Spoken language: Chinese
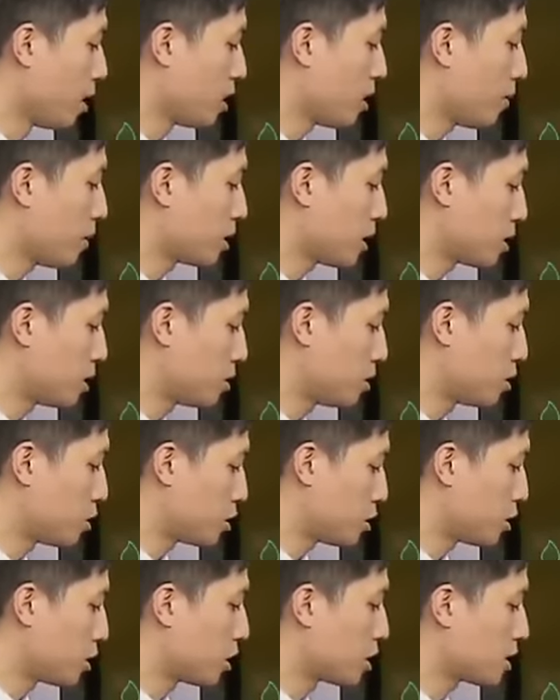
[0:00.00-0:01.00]
那么这次是
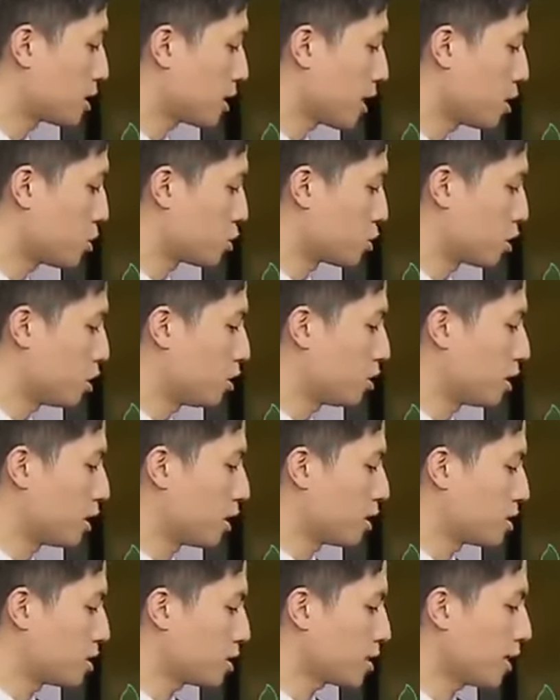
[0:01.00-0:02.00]
时隔32
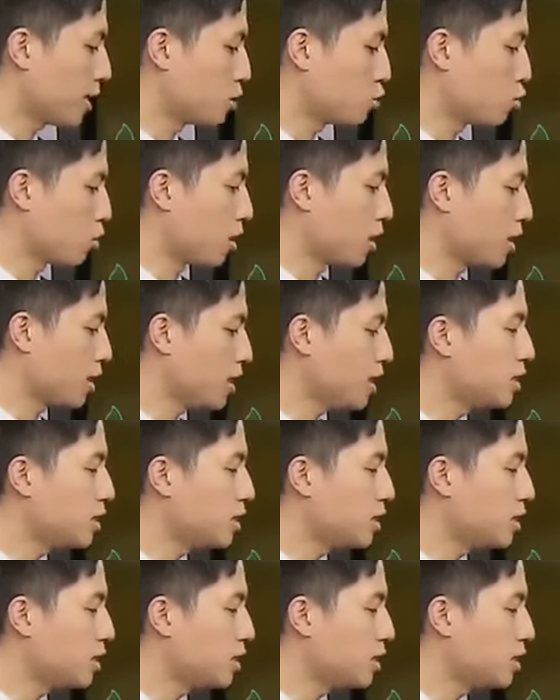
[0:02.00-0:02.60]
年再闯